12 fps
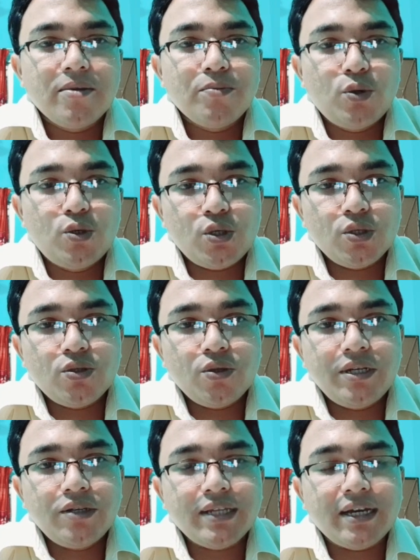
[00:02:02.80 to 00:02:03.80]

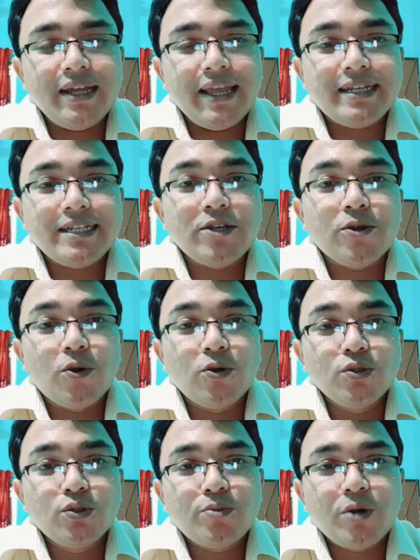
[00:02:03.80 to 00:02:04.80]
পুরুষত্বহীনতার একটি
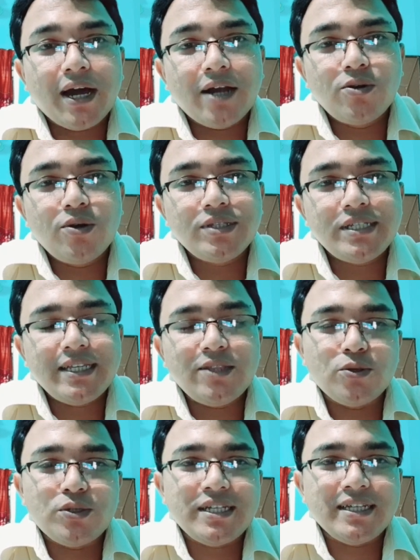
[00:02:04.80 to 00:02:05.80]
অন্যতম কারণ হচ্ছে
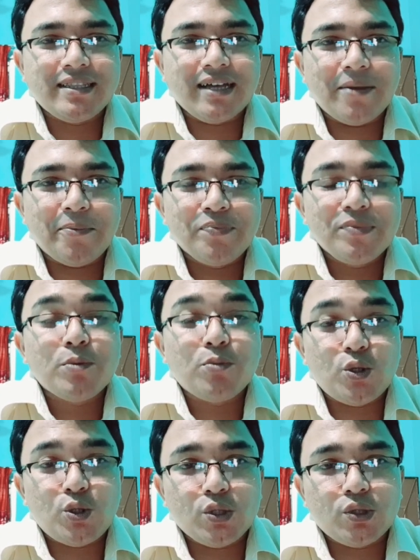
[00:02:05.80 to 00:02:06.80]
দুশ্চিন্তা
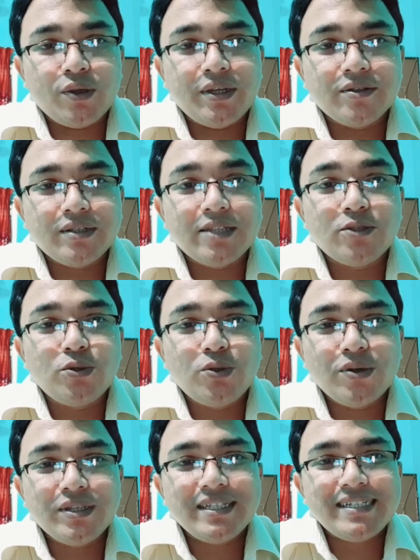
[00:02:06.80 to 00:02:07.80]
পুরুষত্বহীনতা দূর
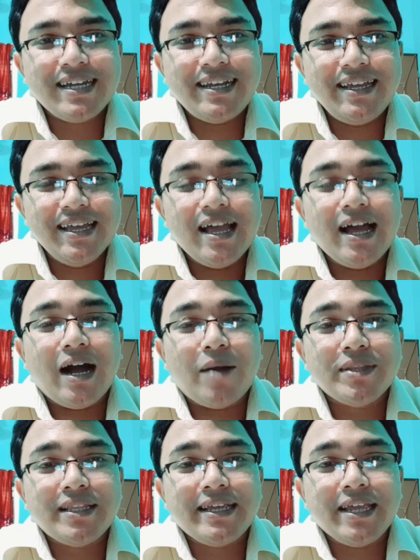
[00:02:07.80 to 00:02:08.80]
করতে চাইলে
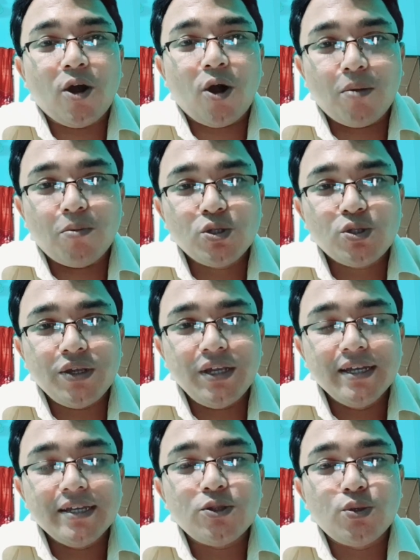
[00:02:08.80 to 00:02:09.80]
আমাদেরকে অবশ্যই
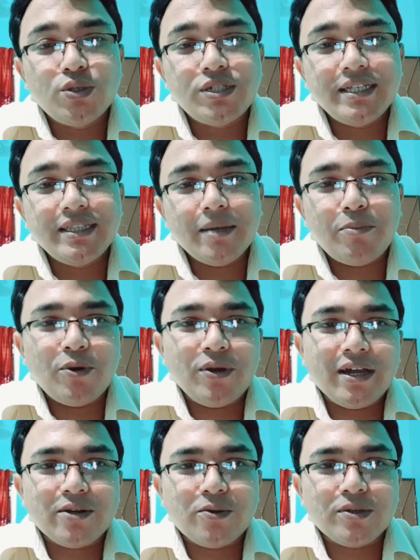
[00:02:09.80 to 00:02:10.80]
দুশ্চিন্তা
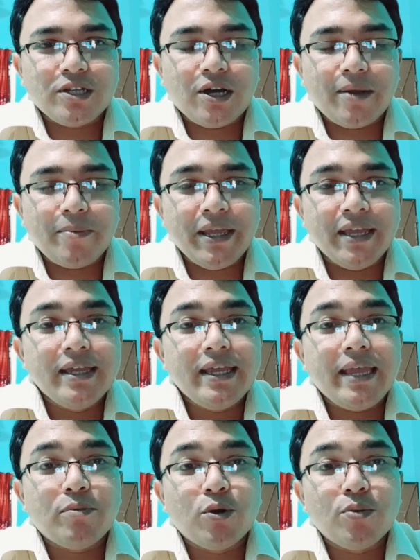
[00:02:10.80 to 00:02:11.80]
পরিহার করতে হবে
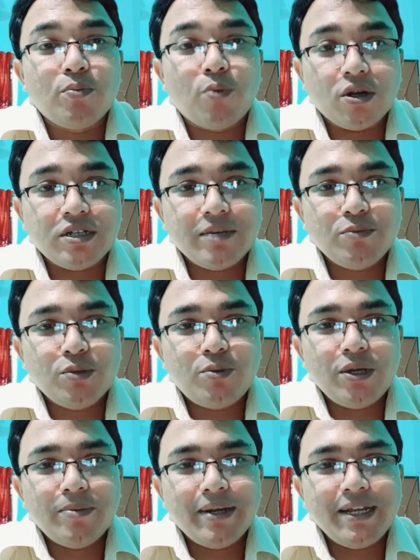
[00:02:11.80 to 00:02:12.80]
এবং পর্যাপ্ত
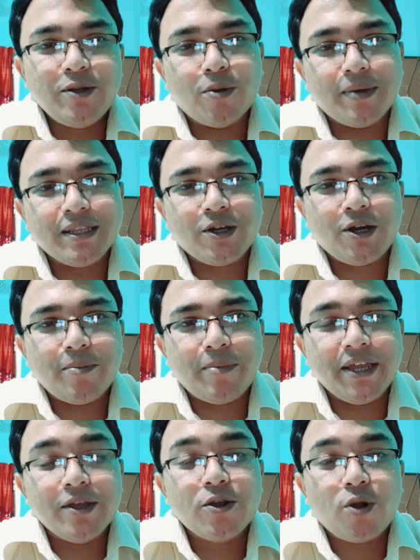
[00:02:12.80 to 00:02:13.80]
পরিমাণে ঘুমাতে হবে
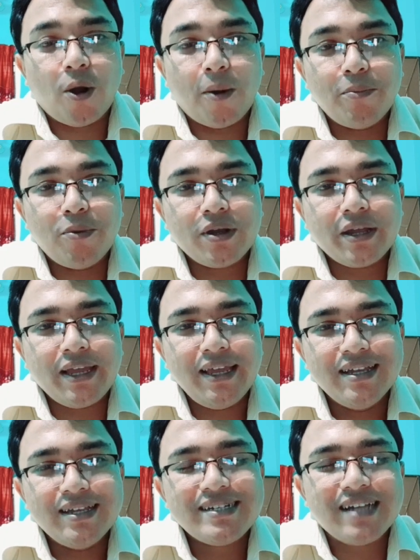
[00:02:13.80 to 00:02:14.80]
কমপক্ষে
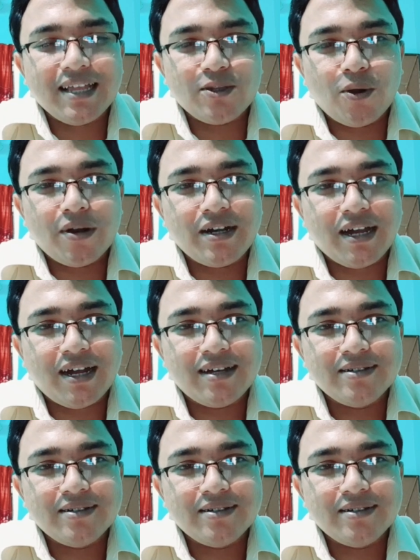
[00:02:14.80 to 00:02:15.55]
সাত ঘন্টা